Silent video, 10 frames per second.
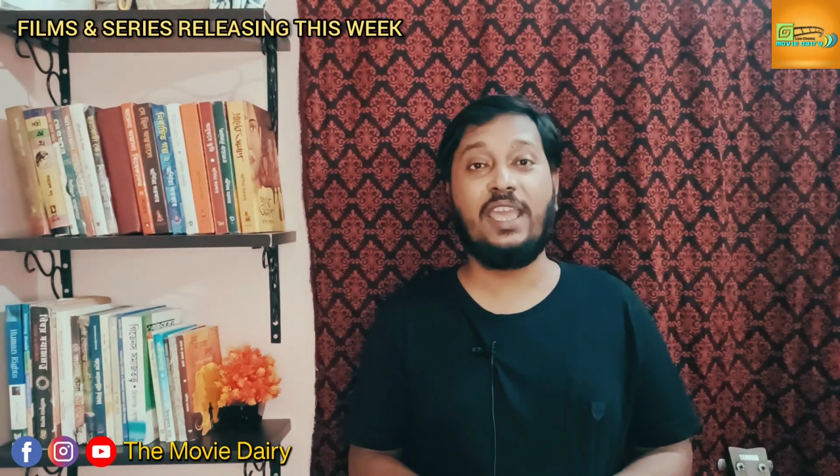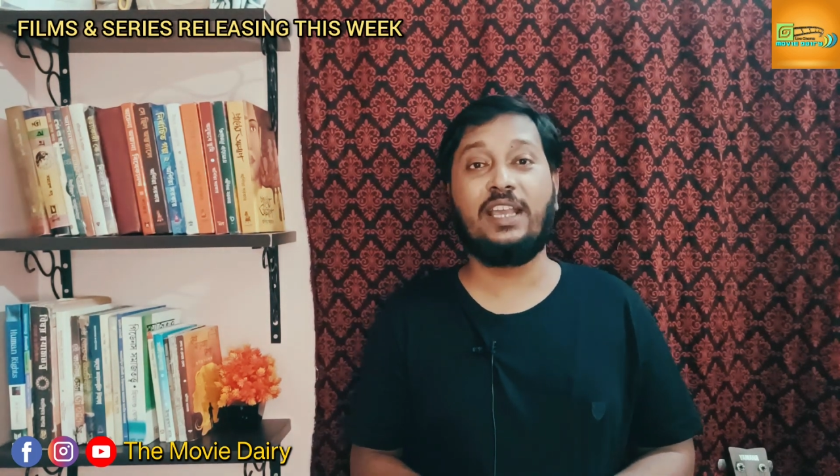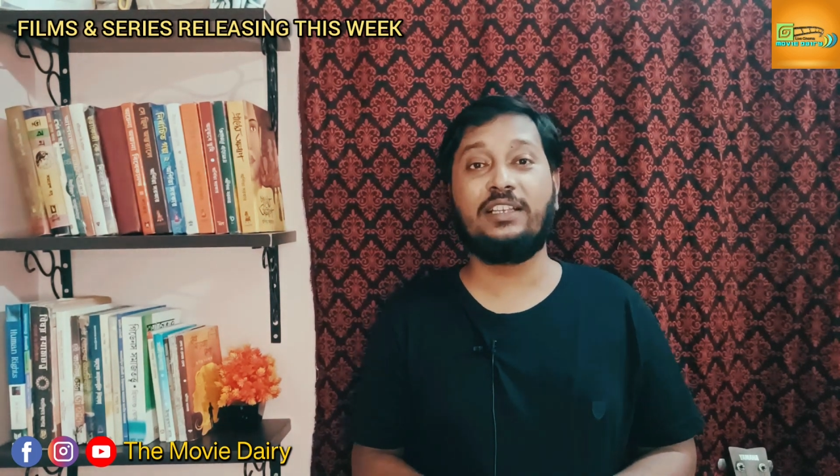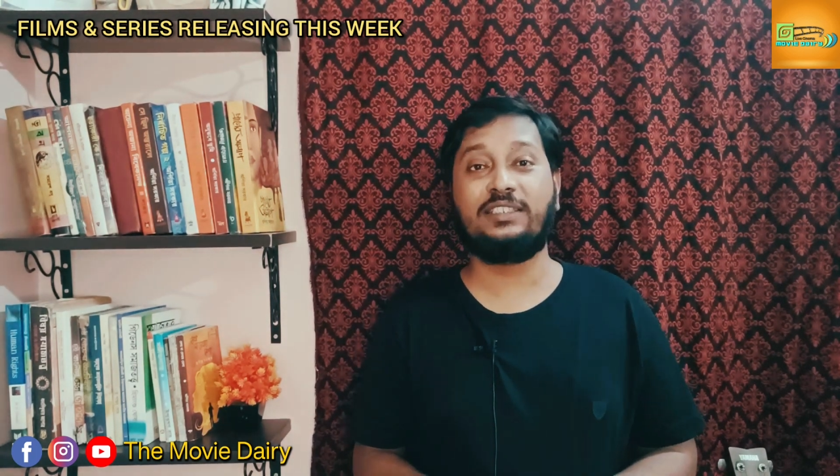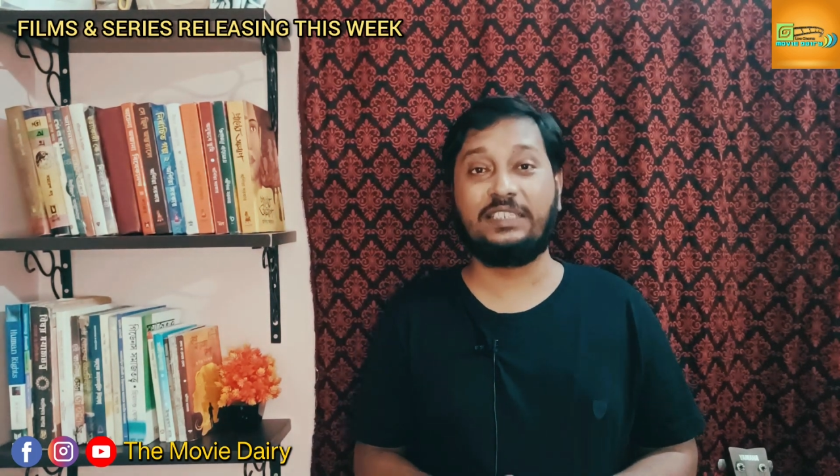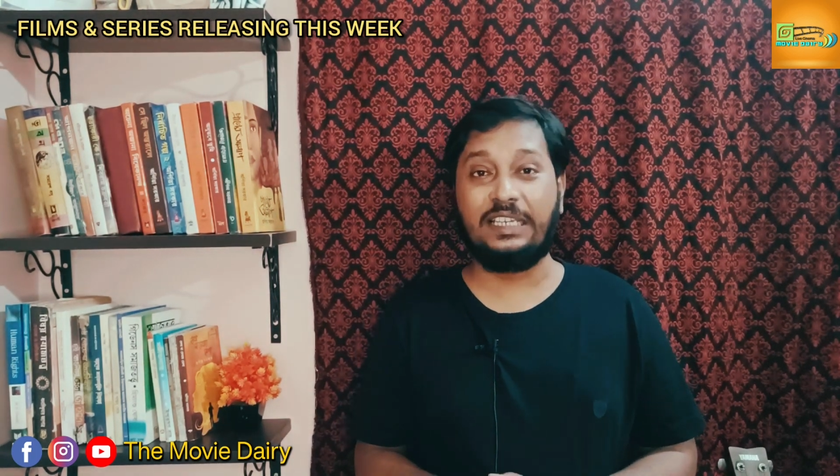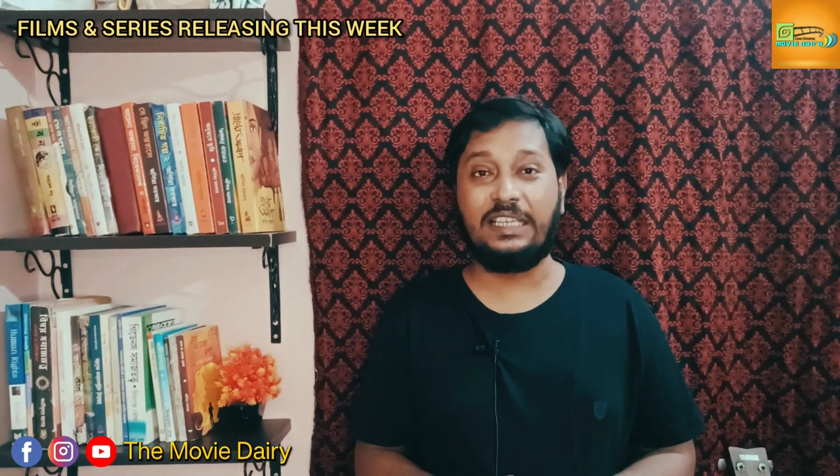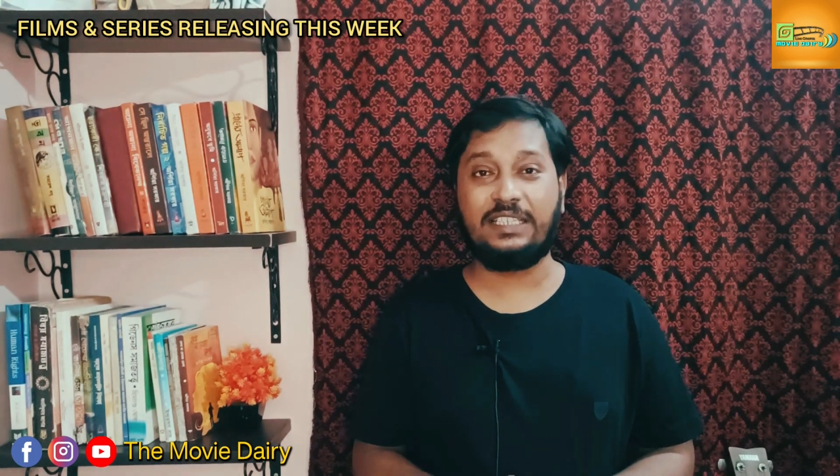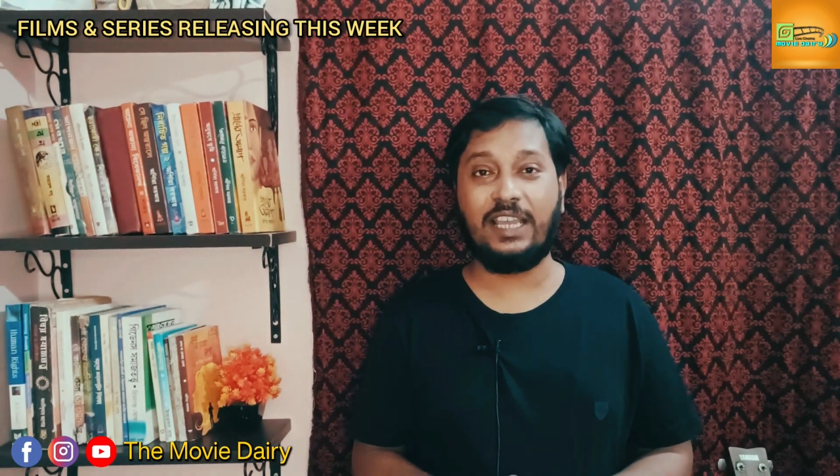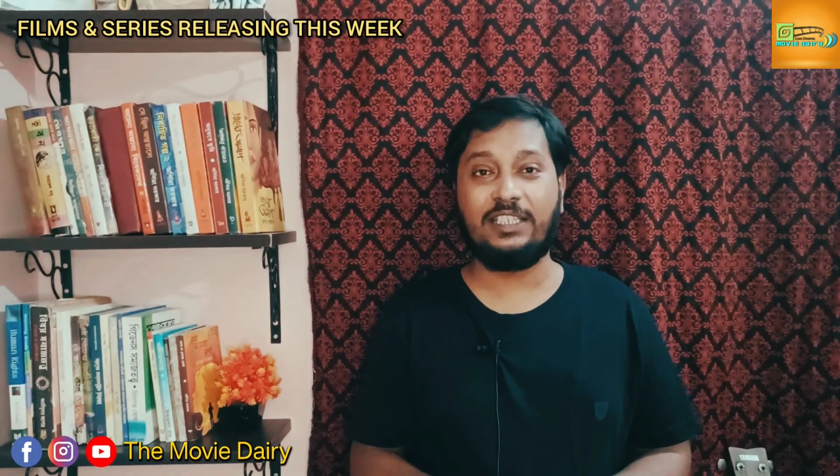एक
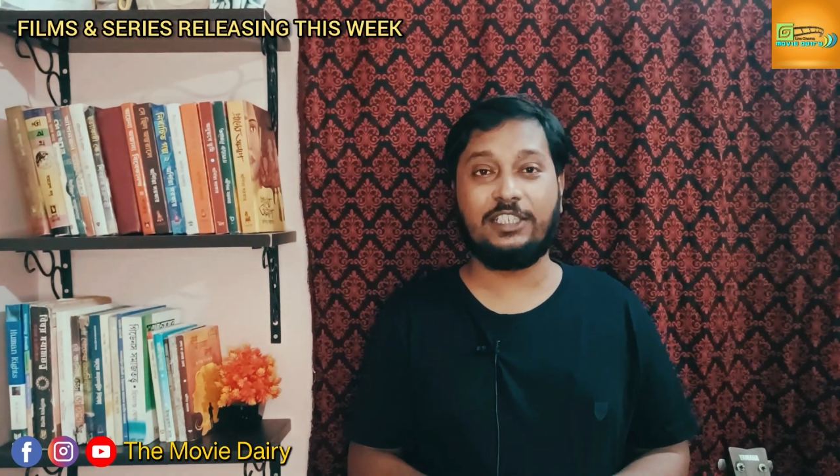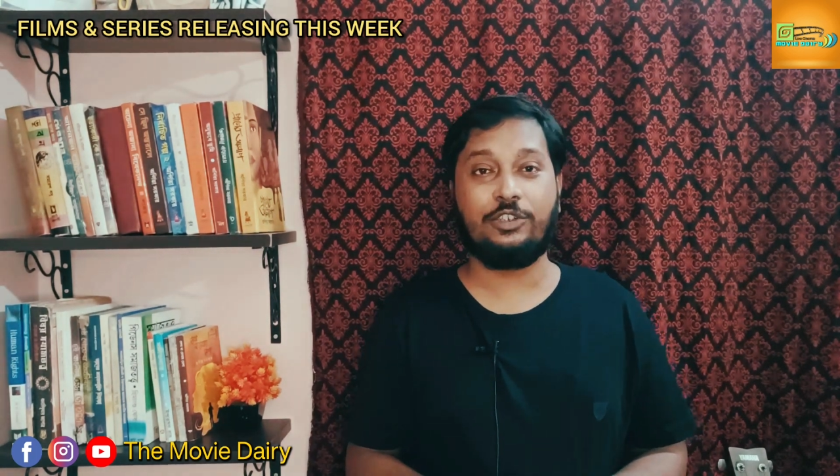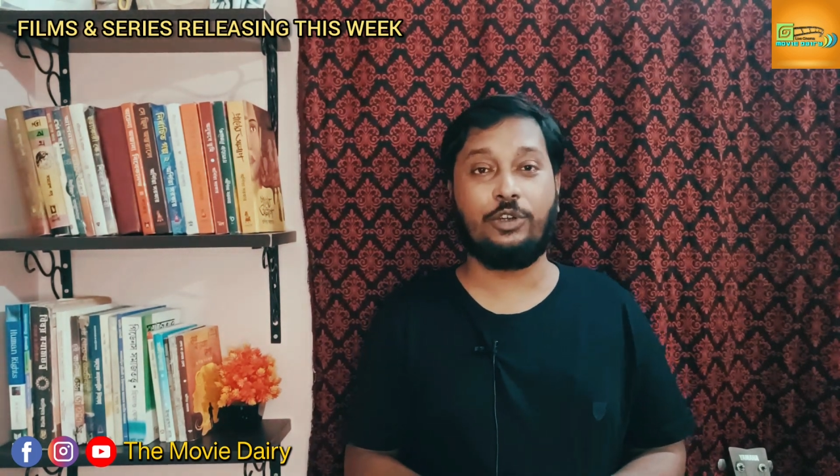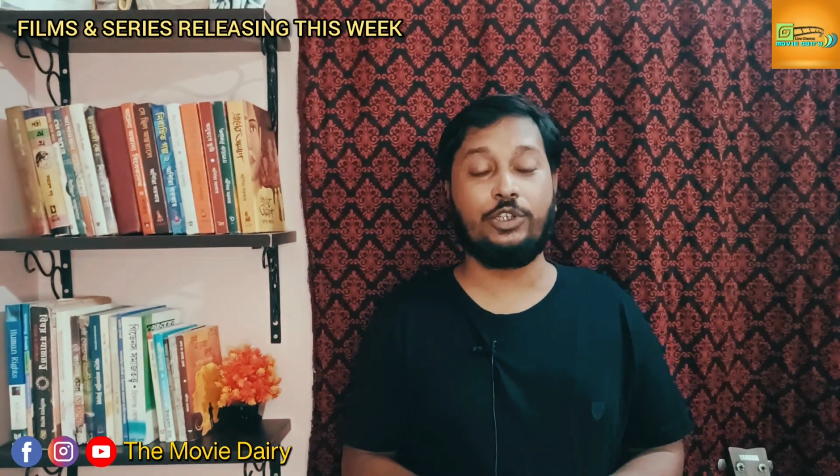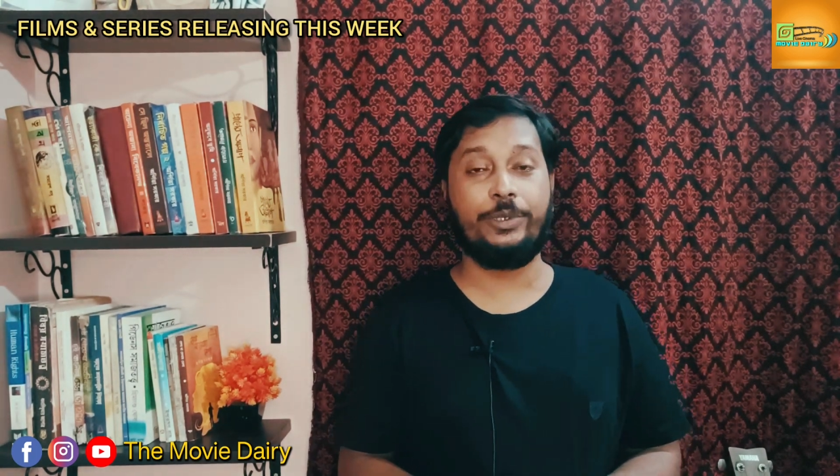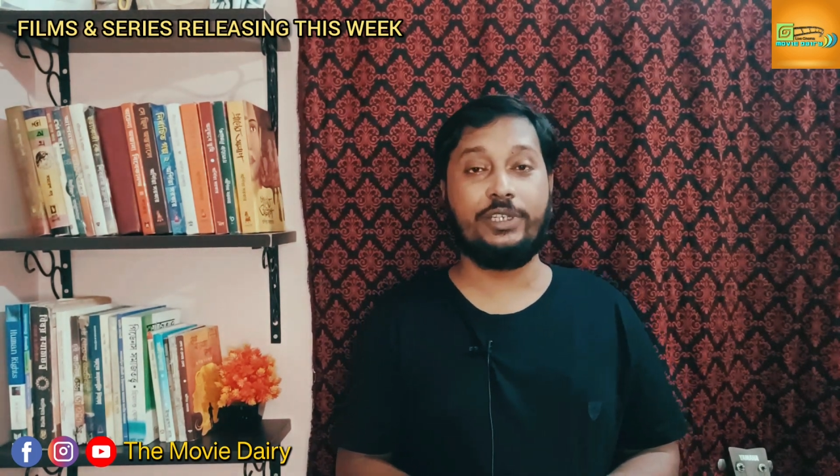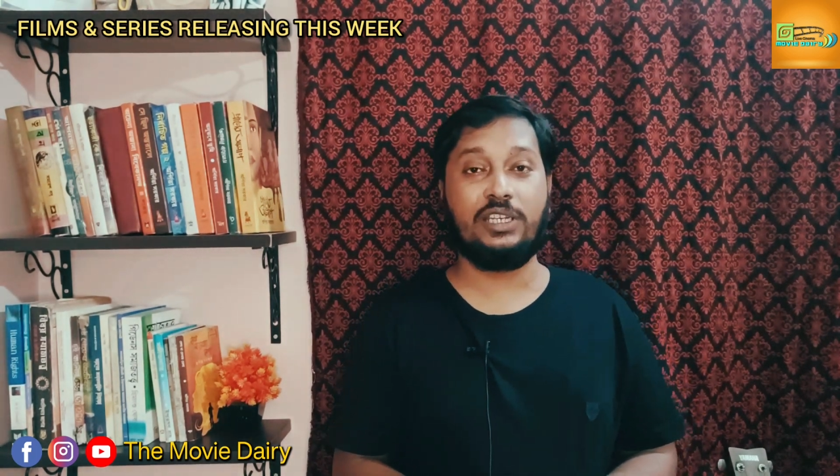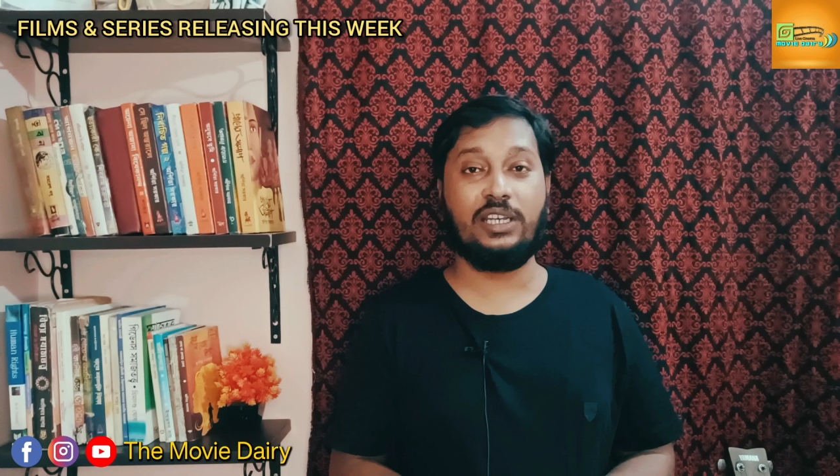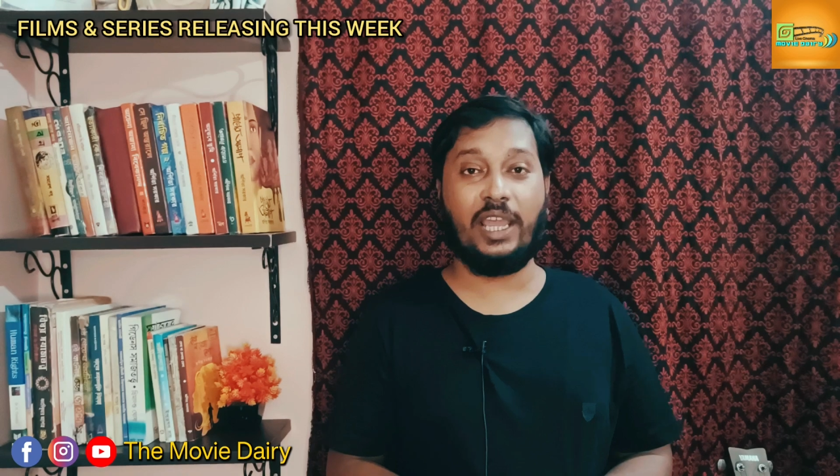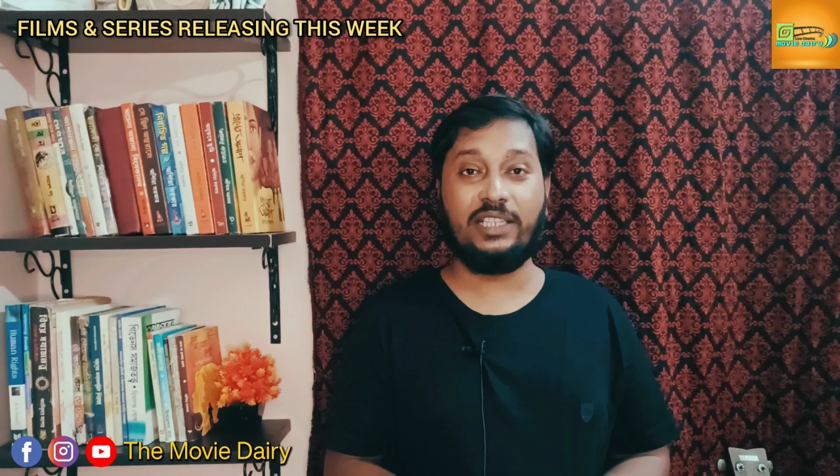सीरीज़ है जिसको
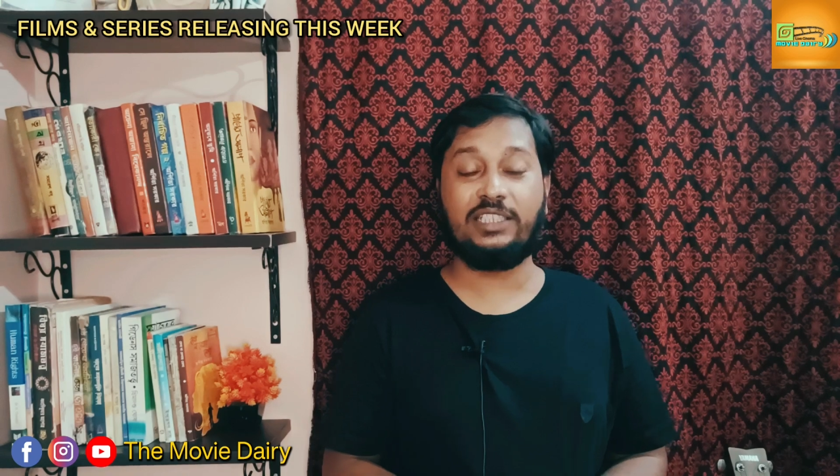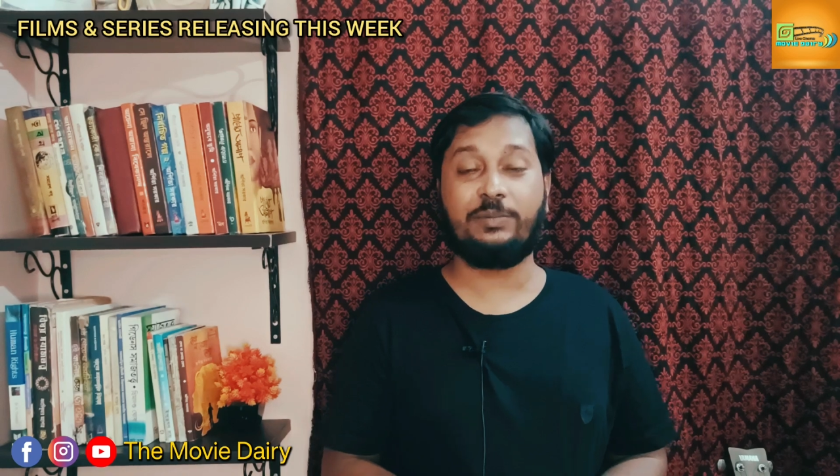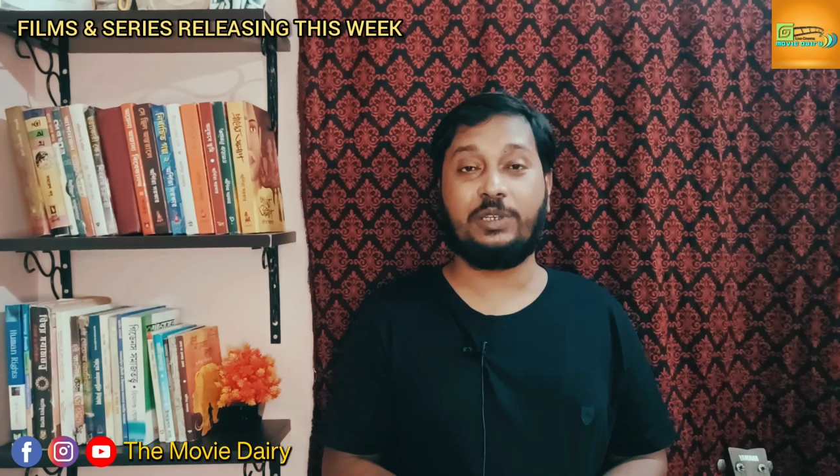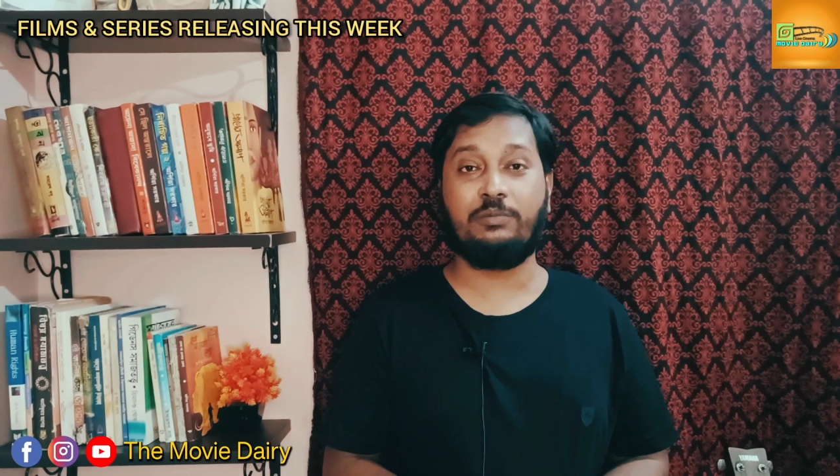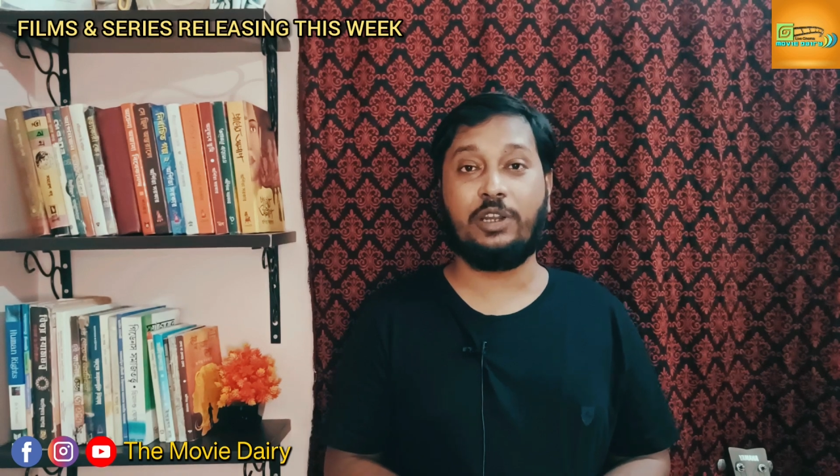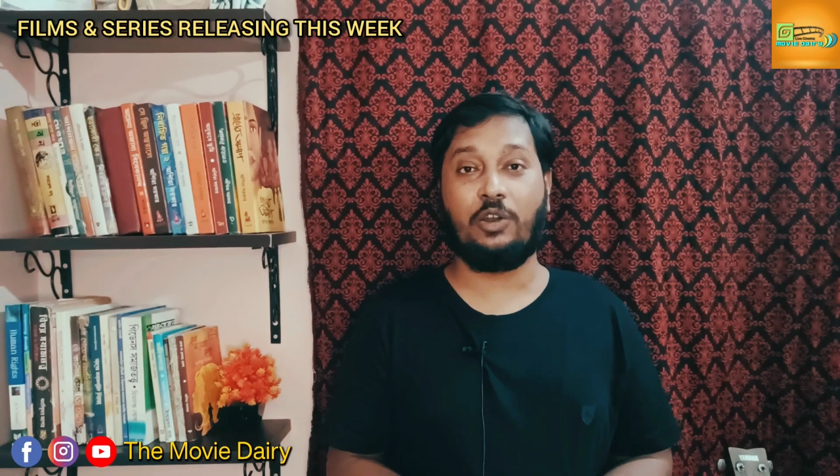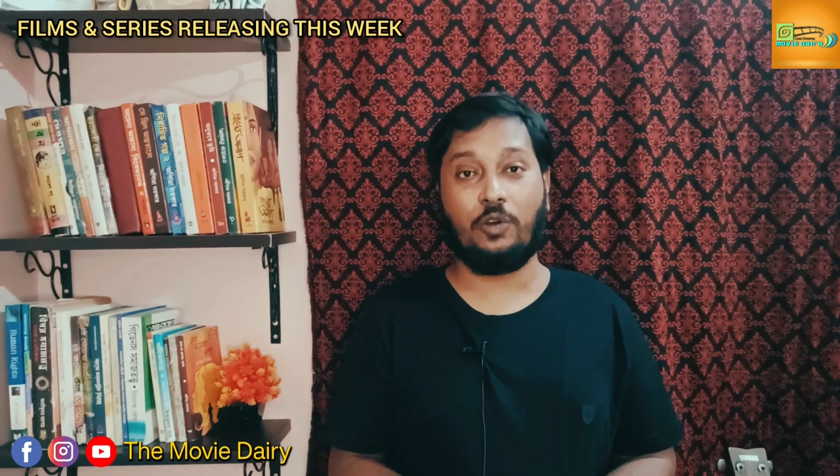29 सितंबर